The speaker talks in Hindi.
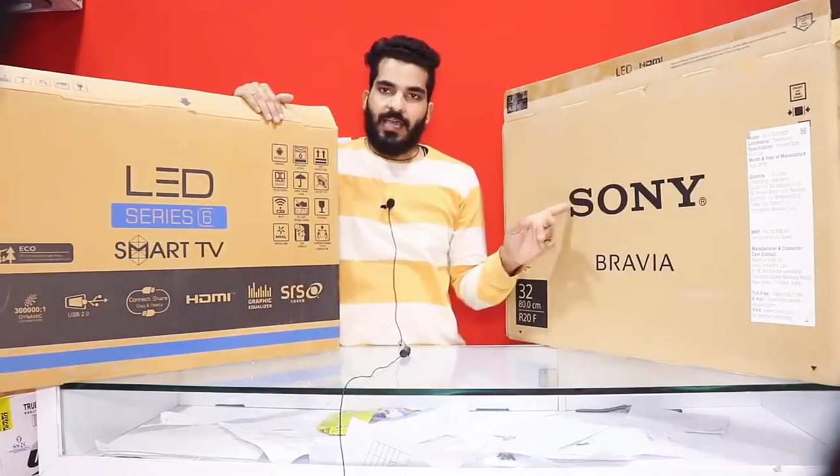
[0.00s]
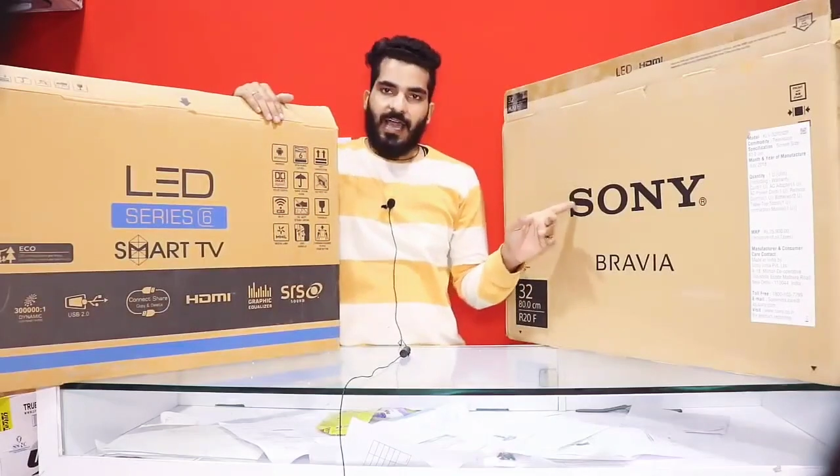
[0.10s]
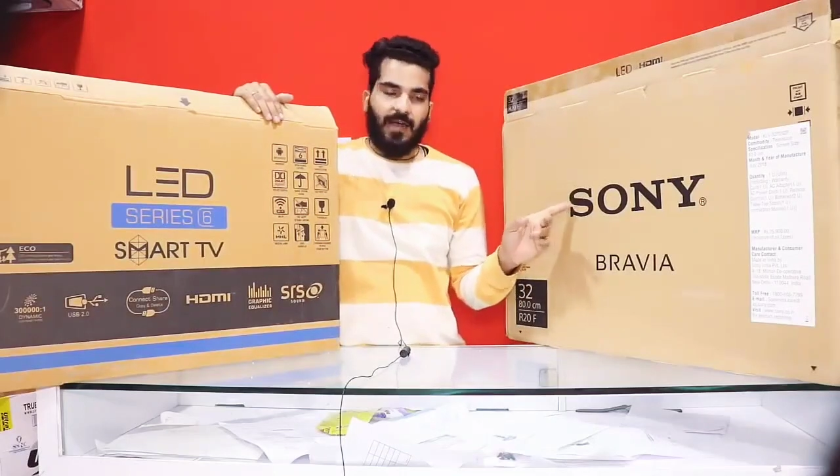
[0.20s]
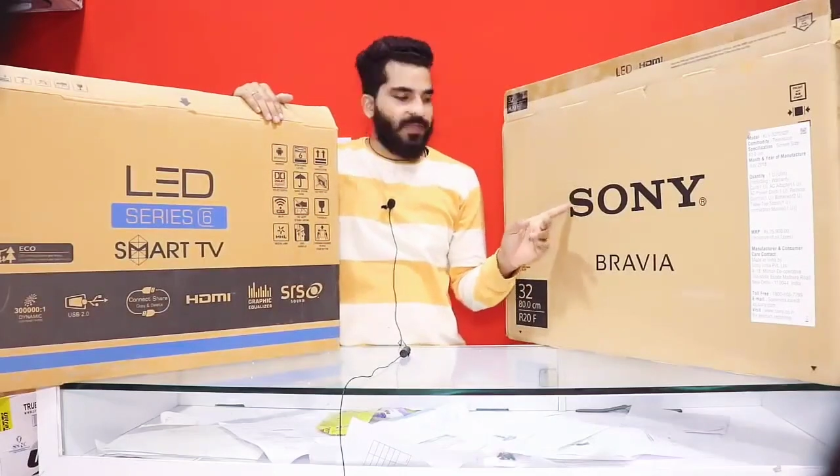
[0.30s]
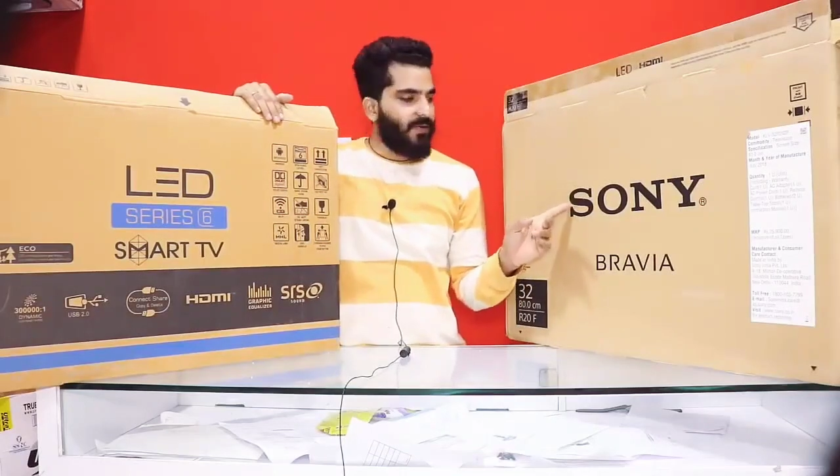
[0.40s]

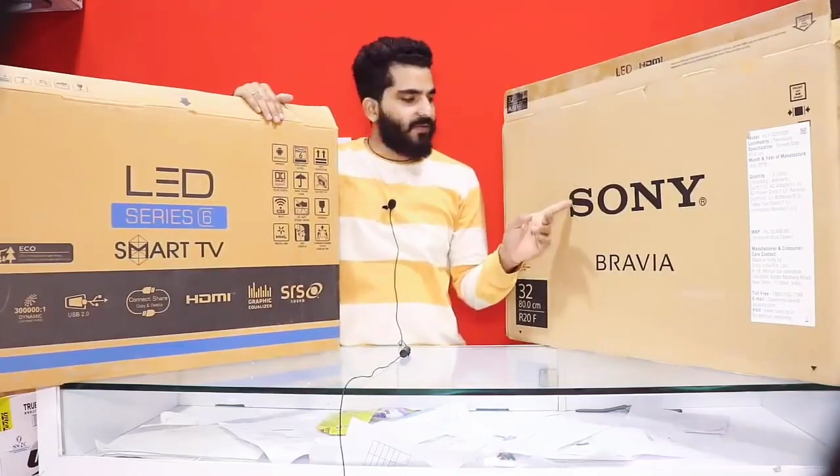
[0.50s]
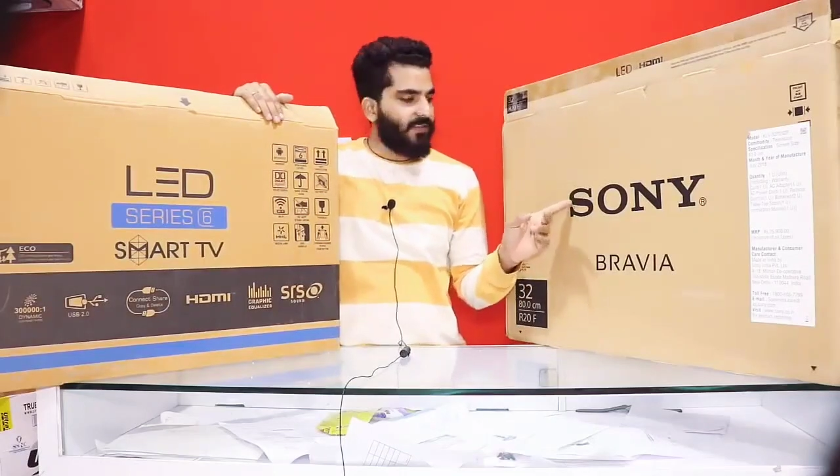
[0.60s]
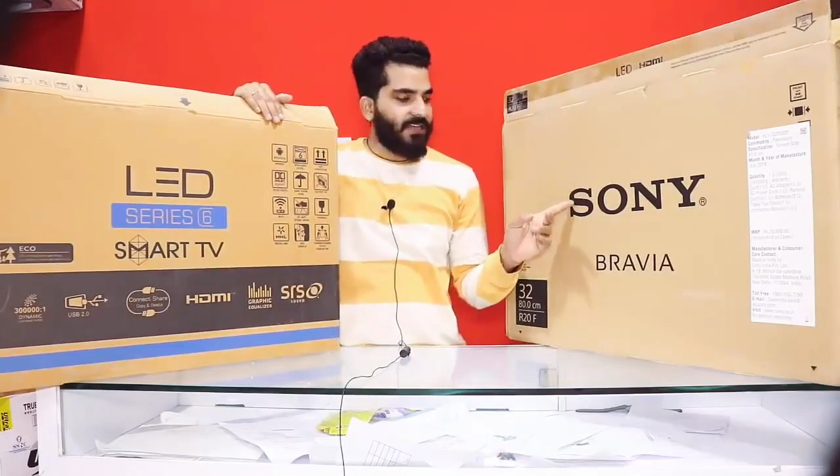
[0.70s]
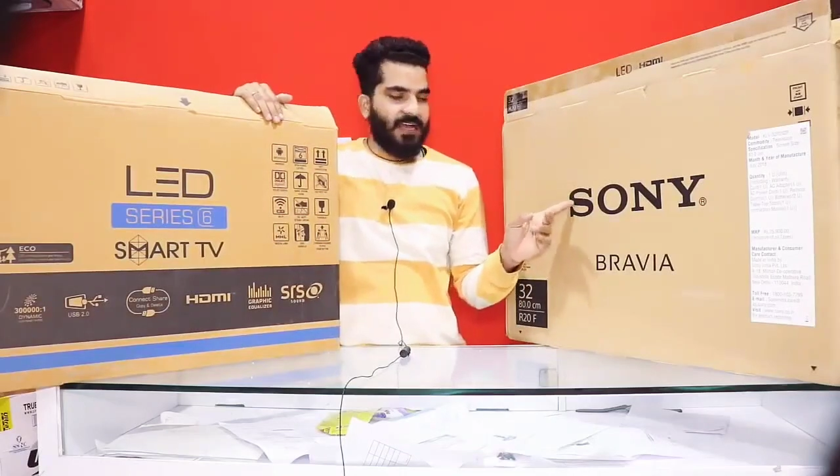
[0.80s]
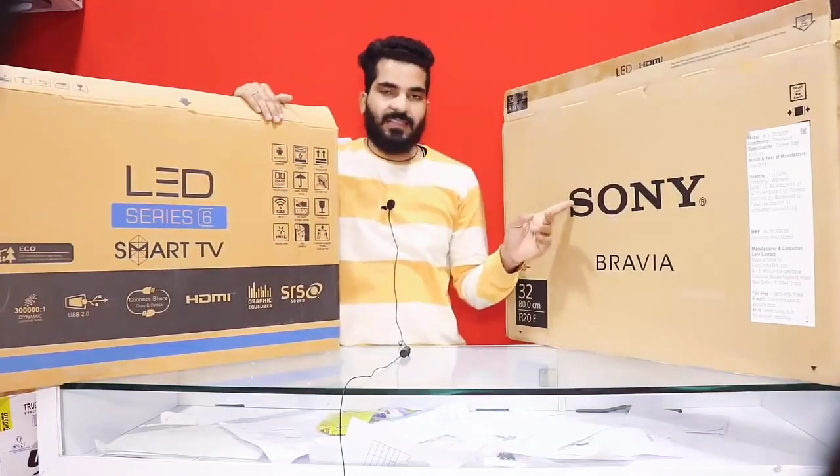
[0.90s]
आप यहाँ पर
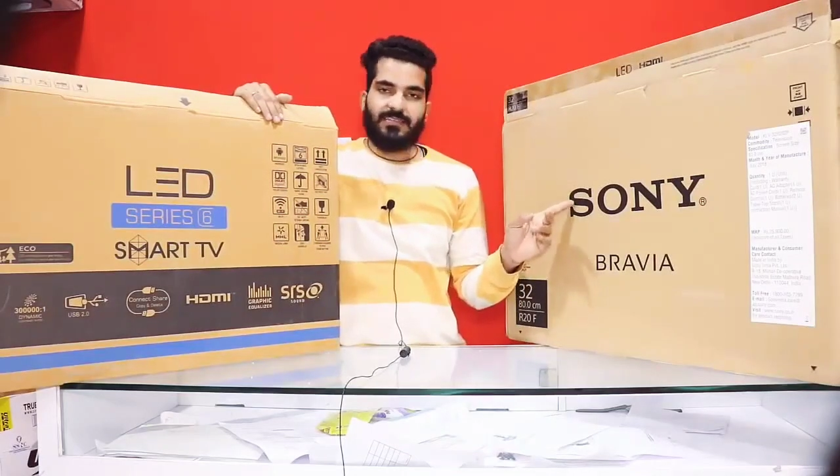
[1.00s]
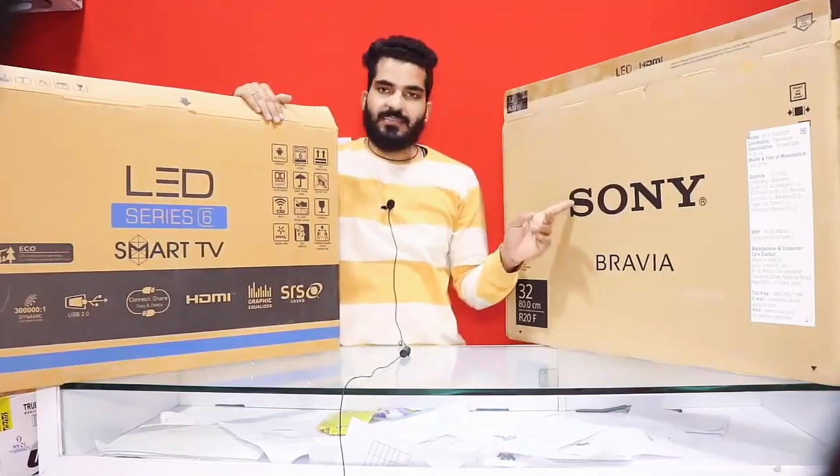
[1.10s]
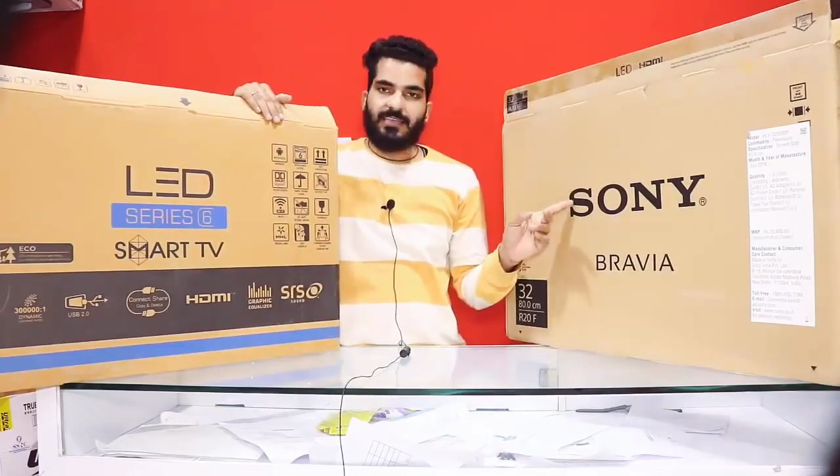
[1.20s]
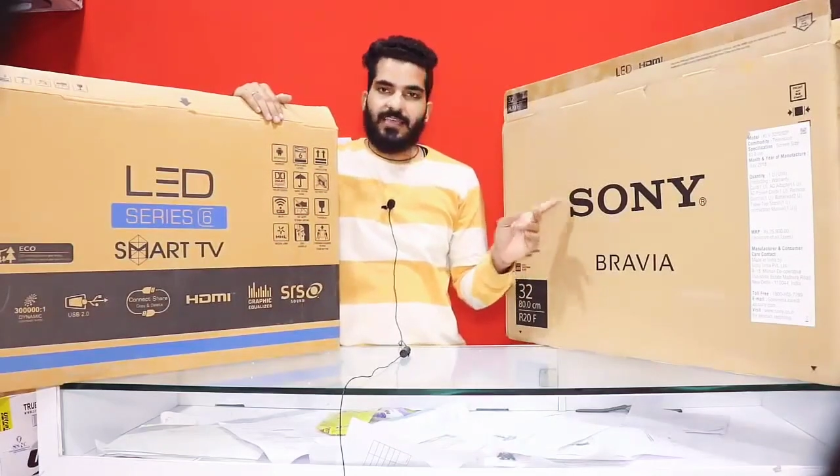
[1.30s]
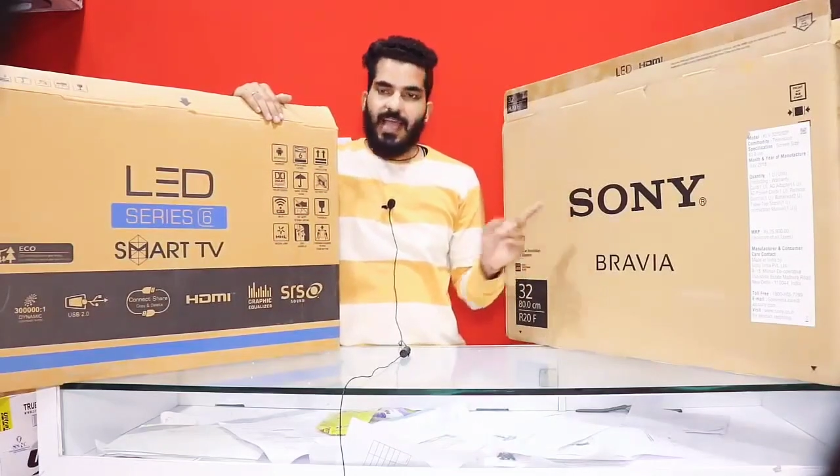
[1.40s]
निकाल नहीं
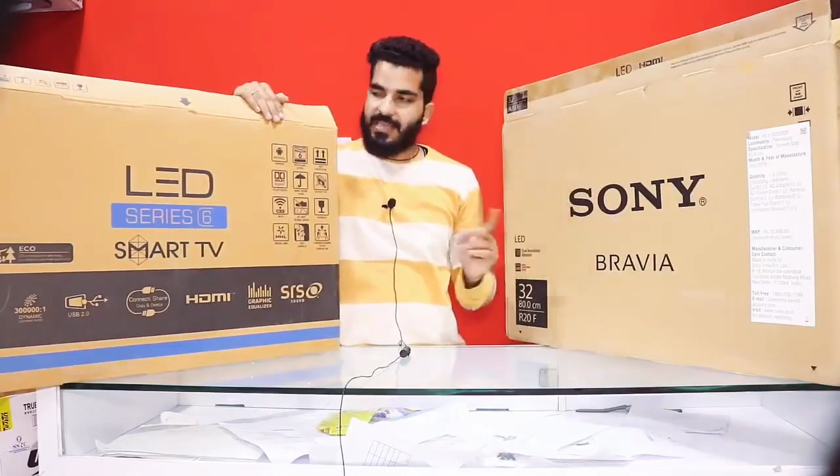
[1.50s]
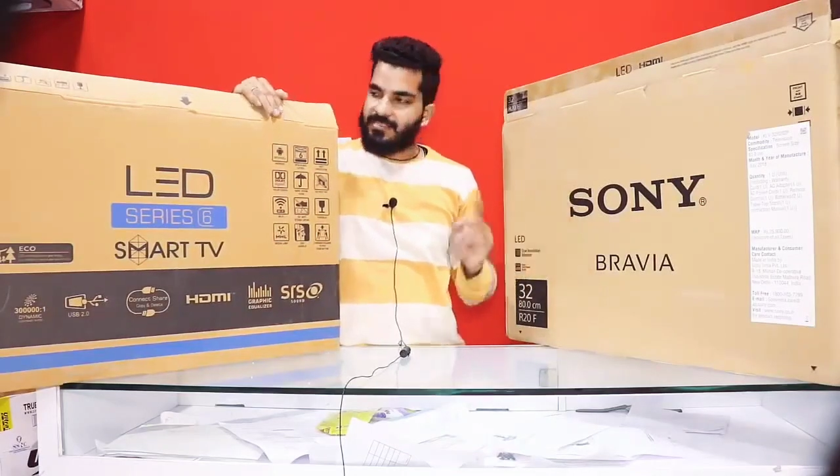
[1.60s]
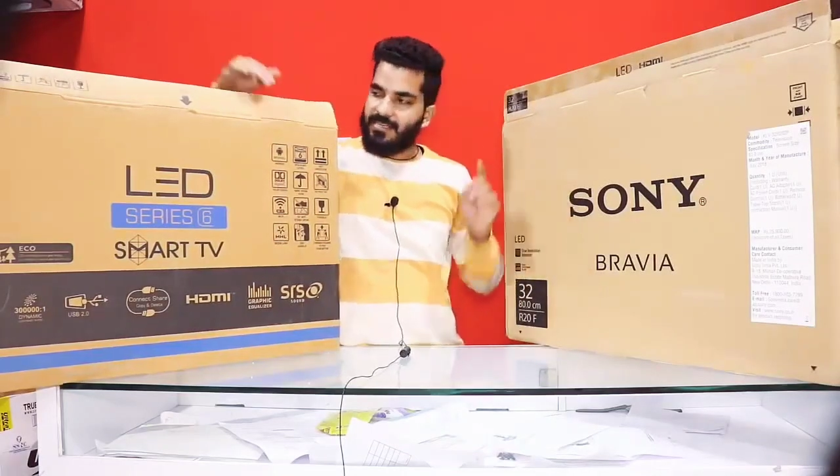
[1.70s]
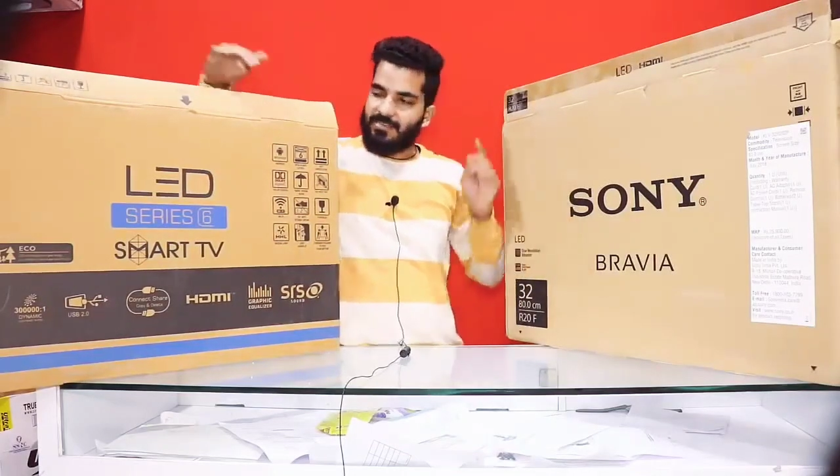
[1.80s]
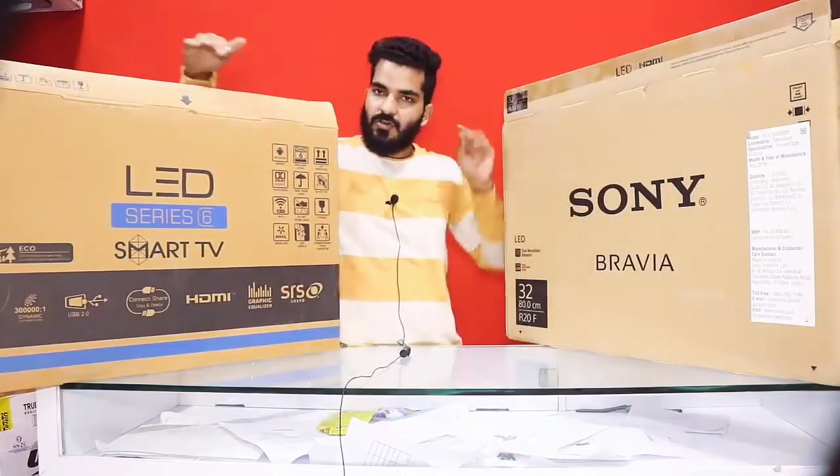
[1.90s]
सकते
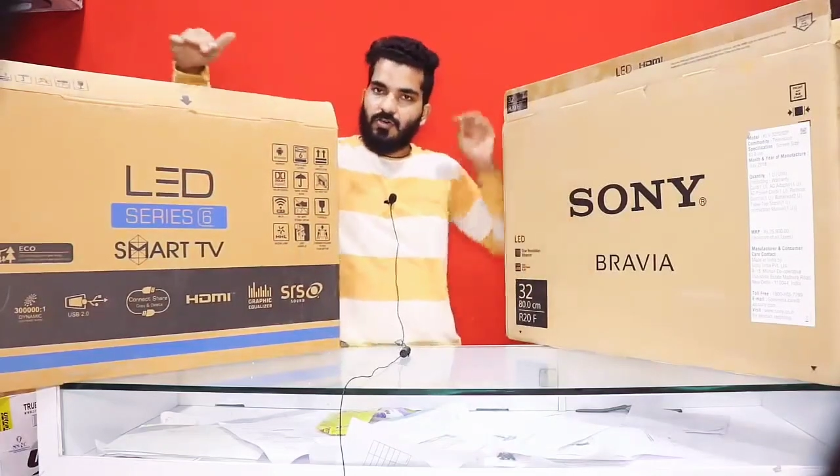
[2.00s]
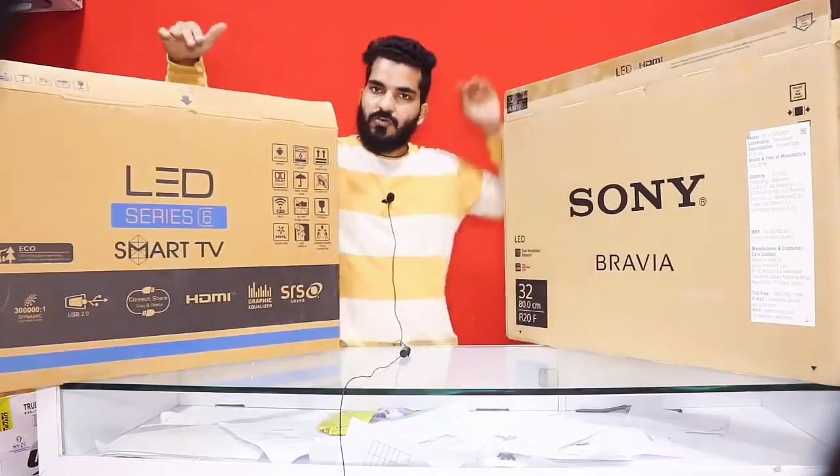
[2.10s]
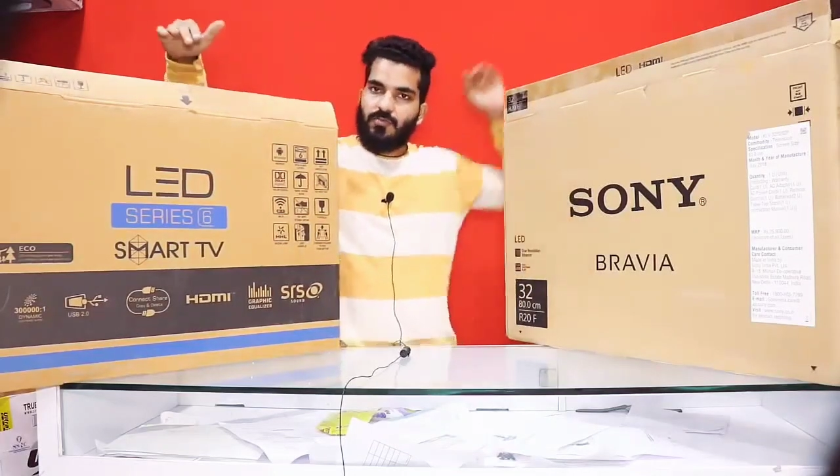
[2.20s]
आजकल तो